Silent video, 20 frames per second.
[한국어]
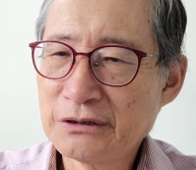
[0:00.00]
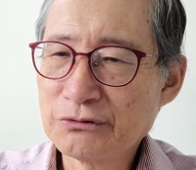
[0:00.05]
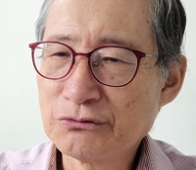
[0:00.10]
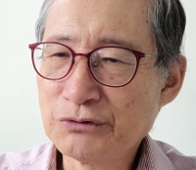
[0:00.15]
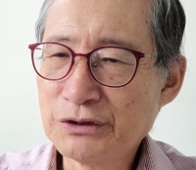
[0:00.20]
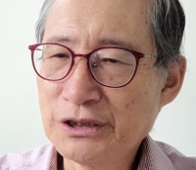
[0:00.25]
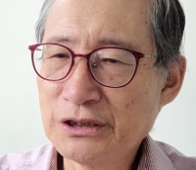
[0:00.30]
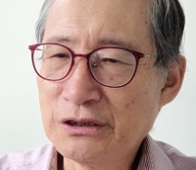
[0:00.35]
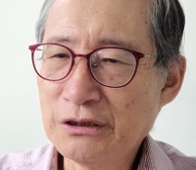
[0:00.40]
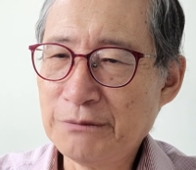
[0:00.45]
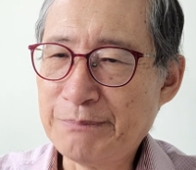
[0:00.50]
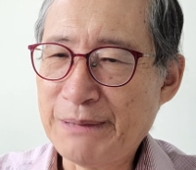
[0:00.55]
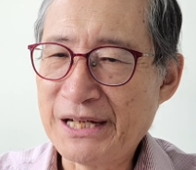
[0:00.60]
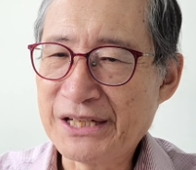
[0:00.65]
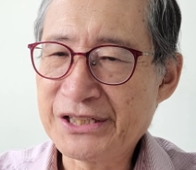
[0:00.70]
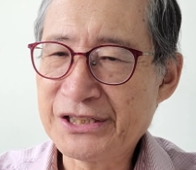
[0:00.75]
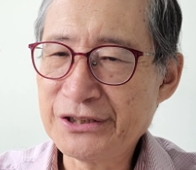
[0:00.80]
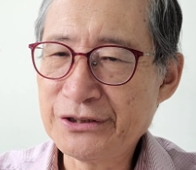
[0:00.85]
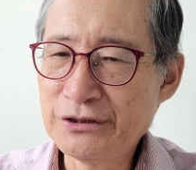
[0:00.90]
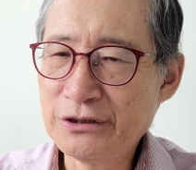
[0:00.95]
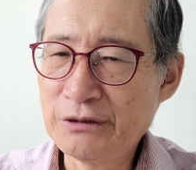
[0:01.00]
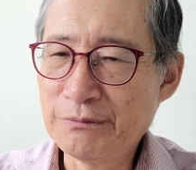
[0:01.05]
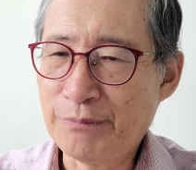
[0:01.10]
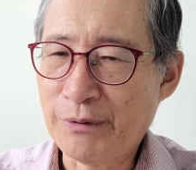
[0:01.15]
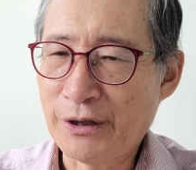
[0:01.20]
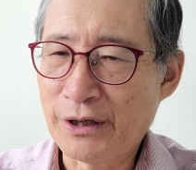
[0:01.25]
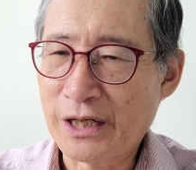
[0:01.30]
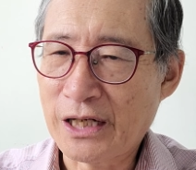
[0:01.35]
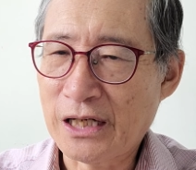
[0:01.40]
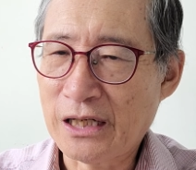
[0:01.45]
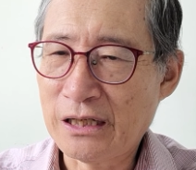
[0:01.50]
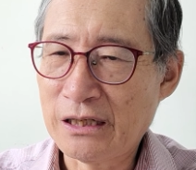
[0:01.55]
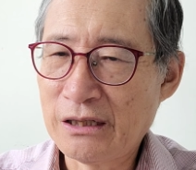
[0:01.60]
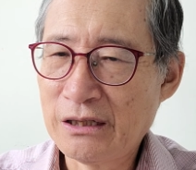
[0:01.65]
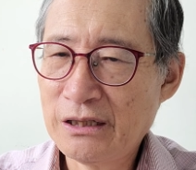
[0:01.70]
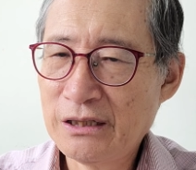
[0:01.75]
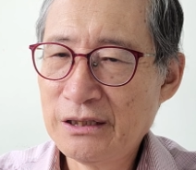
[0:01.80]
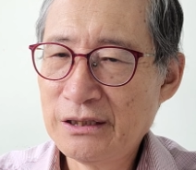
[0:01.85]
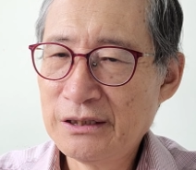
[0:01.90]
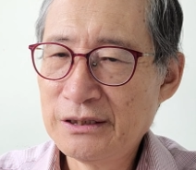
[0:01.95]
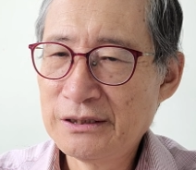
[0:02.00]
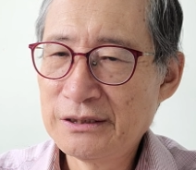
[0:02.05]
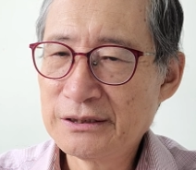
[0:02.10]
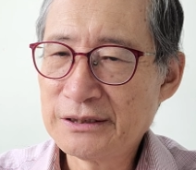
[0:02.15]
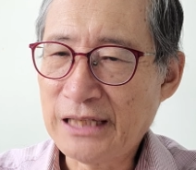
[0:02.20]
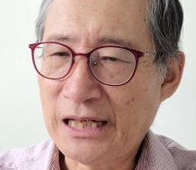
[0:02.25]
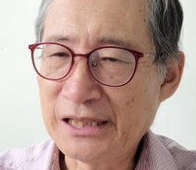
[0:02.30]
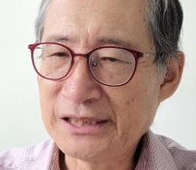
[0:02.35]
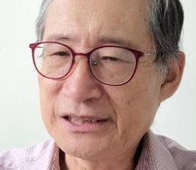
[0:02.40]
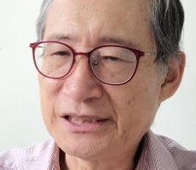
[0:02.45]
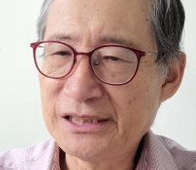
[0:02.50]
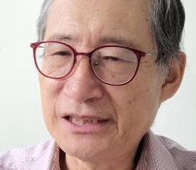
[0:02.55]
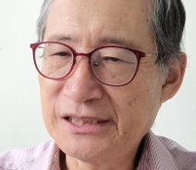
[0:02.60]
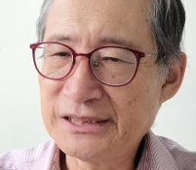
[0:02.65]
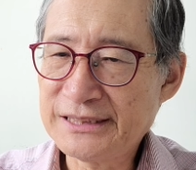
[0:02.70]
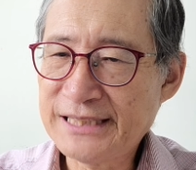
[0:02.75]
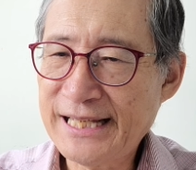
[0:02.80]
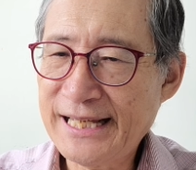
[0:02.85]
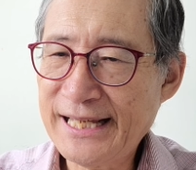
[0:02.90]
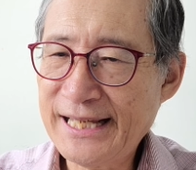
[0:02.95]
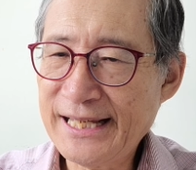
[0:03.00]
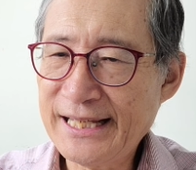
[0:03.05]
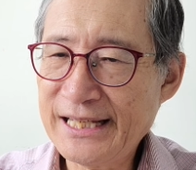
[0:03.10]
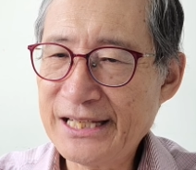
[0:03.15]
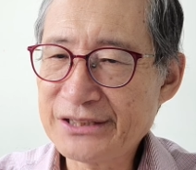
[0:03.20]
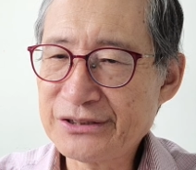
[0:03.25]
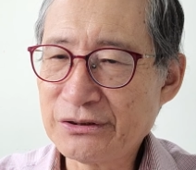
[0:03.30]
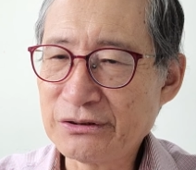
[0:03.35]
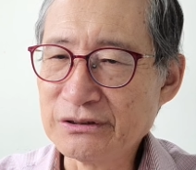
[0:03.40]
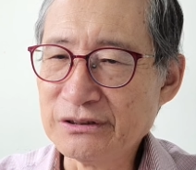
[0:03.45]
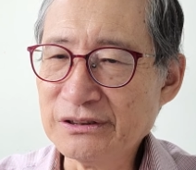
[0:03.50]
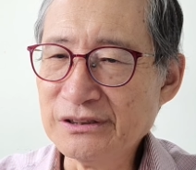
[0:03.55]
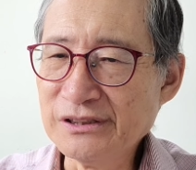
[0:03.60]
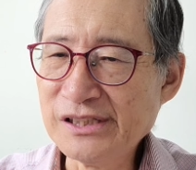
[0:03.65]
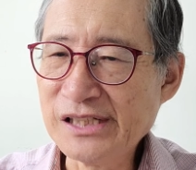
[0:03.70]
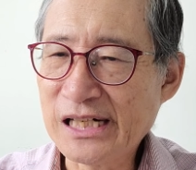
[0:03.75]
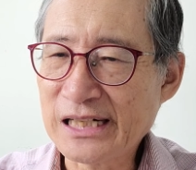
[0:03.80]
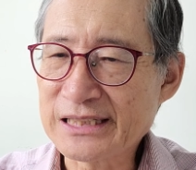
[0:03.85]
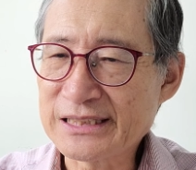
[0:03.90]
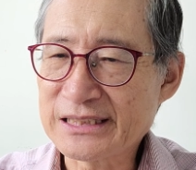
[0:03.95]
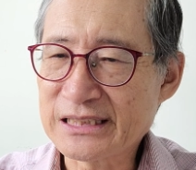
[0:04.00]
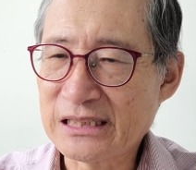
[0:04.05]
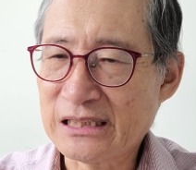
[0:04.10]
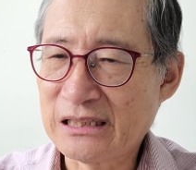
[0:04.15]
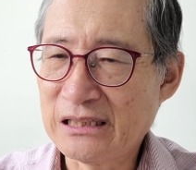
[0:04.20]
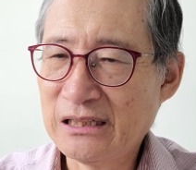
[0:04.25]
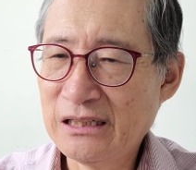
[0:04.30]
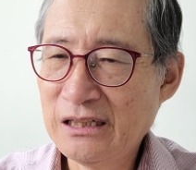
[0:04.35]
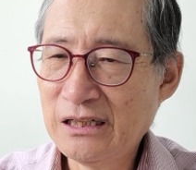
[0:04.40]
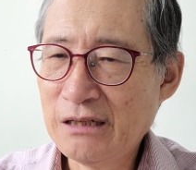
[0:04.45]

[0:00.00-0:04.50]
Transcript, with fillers: 우리 그 백신을 봐라. 당시 세계적 의학자,